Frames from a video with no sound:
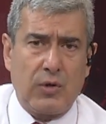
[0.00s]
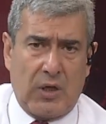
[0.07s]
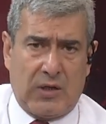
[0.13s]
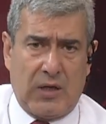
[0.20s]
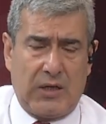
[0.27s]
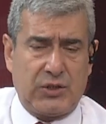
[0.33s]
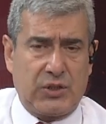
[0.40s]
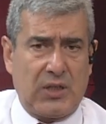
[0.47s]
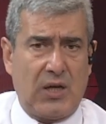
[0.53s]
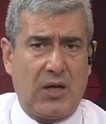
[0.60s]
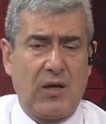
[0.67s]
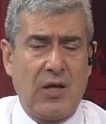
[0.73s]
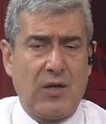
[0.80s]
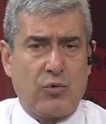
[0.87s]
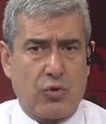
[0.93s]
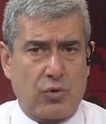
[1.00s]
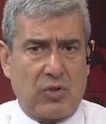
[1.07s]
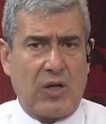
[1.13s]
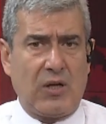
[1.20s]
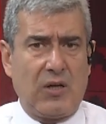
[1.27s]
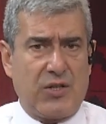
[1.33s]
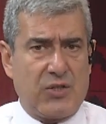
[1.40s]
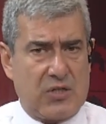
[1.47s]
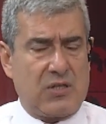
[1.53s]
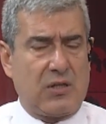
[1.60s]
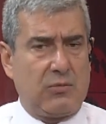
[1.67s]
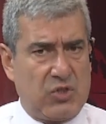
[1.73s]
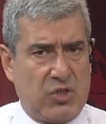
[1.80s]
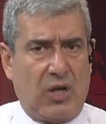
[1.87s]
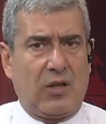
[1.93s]
Ya da işte Kürtlerin
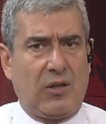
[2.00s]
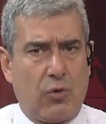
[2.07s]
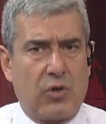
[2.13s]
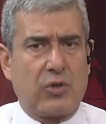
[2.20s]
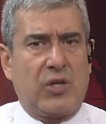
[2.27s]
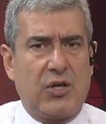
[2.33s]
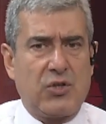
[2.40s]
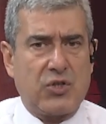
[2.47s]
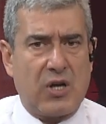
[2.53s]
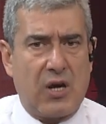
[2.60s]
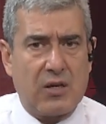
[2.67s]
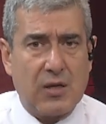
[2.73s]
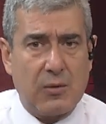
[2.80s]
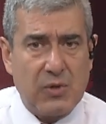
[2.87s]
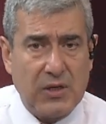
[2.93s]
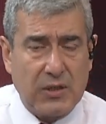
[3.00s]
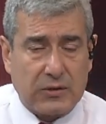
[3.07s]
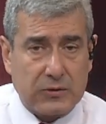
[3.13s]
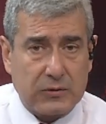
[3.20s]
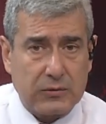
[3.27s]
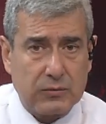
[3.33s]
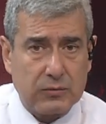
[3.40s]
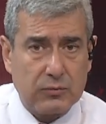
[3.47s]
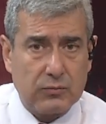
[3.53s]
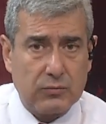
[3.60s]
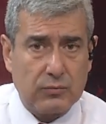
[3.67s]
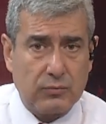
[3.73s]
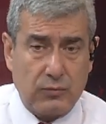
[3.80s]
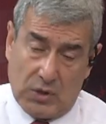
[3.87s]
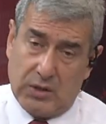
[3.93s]
acısını bir şekilde ortaya çıkartabilir.
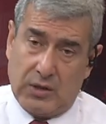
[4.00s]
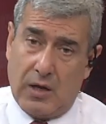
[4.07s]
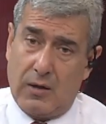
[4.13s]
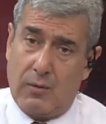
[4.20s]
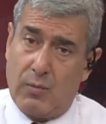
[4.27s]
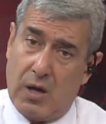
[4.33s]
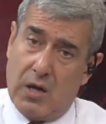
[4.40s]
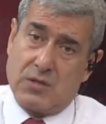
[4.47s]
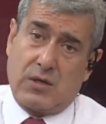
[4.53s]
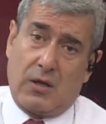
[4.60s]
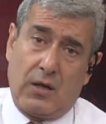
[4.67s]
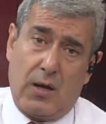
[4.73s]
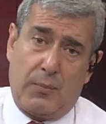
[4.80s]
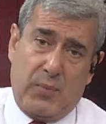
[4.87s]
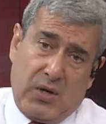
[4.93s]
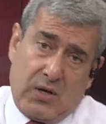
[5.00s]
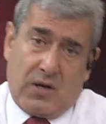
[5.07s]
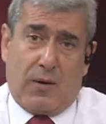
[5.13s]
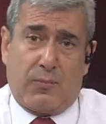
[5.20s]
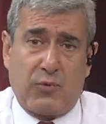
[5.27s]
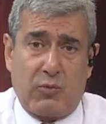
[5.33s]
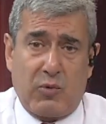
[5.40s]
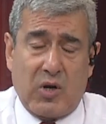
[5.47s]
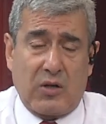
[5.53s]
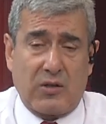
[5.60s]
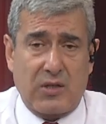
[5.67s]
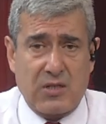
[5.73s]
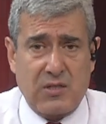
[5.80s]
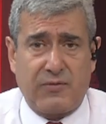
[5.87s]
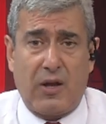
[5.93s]
Ya da maazallah PKK
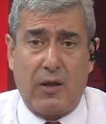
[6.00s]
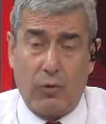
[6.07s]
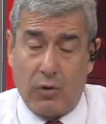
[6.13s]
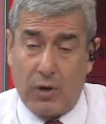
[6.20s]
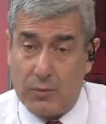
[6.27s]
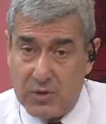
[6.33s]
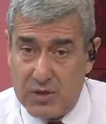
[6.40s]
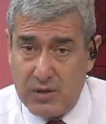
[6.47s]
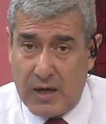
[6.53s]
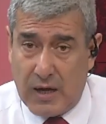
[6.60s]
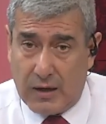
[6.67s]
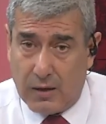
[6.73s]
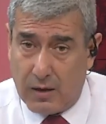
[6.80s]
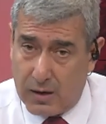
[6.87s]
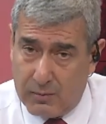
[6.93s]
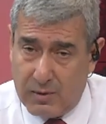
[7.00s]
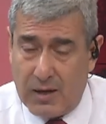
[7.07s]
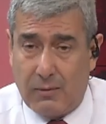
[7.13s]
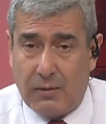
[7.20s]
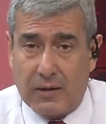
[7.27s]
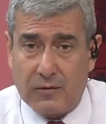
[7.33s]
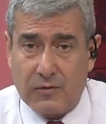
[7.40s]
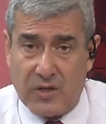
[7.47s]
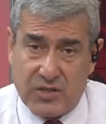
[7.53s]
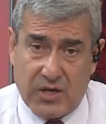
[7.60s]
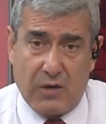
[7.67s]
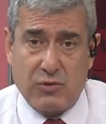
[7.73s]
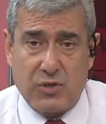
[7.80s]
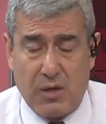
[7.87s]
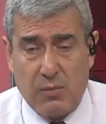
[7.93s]
propagandası falan olabilir yani. Aman aman
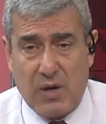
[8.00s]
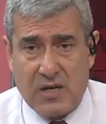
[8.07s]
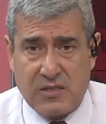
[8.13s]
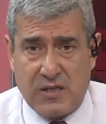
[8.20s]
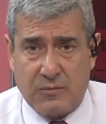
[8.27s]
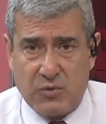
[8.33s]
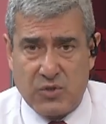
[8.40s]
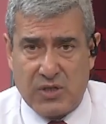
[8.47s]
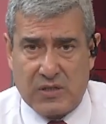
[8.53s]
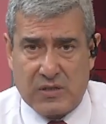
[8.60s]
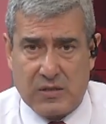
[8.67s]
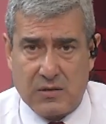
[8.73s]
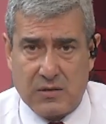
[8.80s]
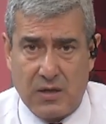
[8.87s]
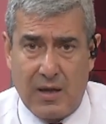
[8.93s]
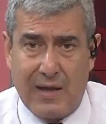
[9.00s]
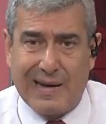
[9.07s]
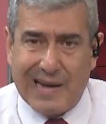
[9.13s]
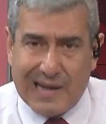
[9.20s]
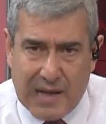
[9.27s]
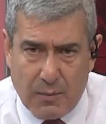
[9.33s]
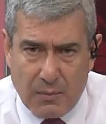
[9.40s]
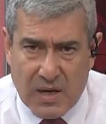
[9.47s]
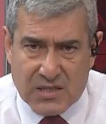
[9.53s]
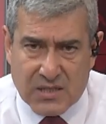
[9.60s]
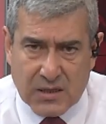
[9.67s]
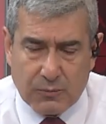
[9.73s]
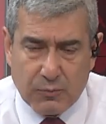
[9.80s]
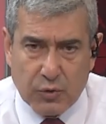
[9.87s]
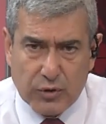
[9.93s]
tecavüzden bahsetmeyeceksiniz. Neden
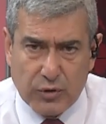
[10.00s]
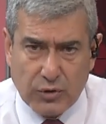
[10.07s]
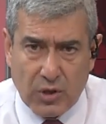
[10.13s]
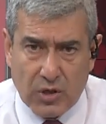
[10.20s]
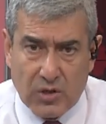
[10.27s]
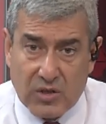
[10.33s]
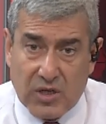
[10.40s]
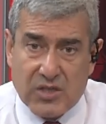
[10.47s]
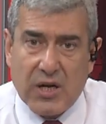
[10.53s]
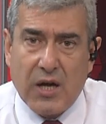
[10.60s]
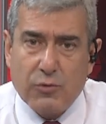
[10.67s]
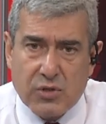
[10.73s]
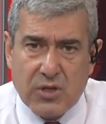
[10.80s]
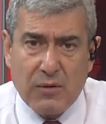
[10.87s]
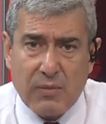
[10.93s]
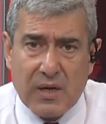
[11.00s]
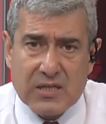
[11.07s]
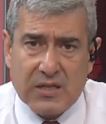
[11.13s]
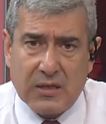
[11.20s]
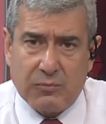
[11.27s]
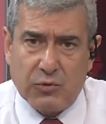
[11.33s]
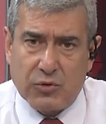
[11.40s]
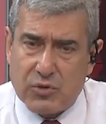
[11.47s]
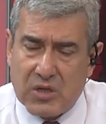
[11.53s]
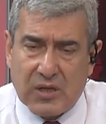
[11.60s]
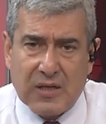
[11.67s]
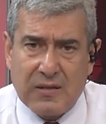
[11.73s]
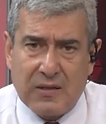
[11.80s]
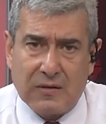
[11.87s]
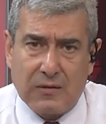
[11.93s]
bahsetmiyoruz? Tecavüzden bahsetmiyoruz.
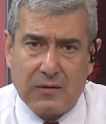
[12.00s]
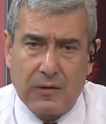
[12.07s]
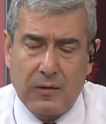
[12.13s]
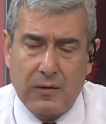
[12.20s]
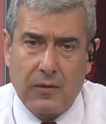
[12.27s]
Dikkat edin.